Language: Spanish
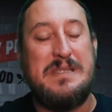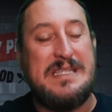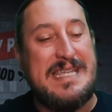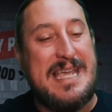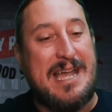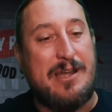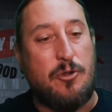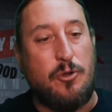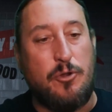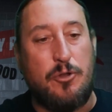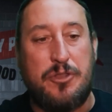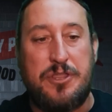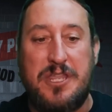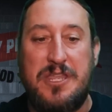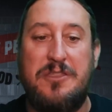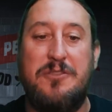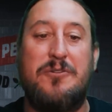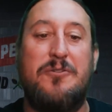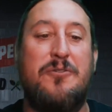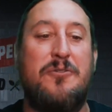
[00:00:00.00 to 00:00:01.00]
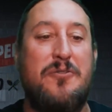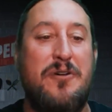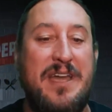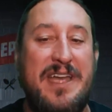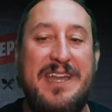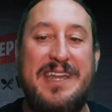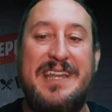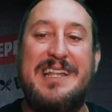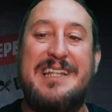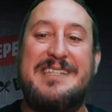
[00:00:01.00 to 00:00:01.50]
ya conocido
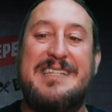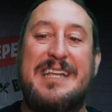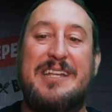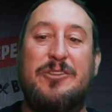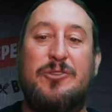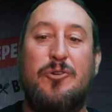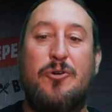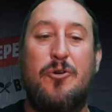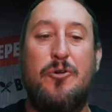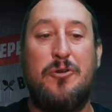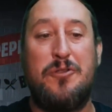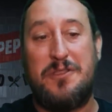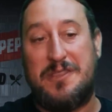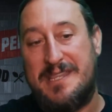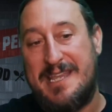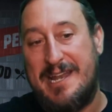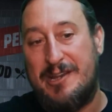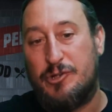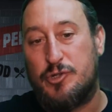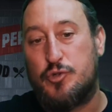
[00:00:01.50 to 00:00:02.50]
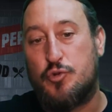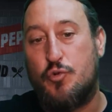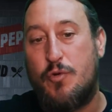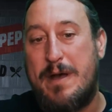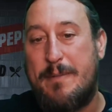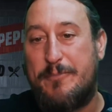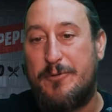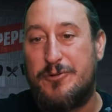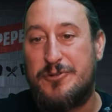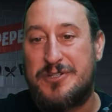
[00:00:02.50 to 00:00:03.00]
en el sector de los
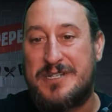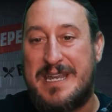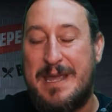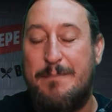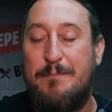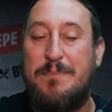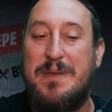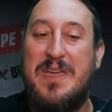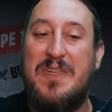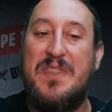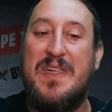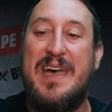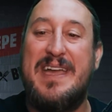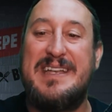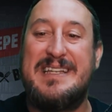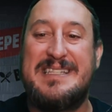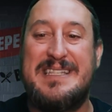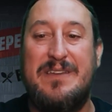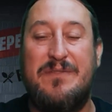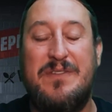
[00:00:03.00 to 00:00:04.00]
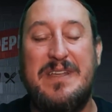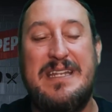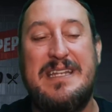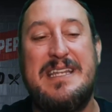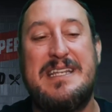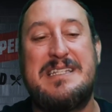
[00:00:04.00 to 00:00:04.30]
guapos que empieza este fin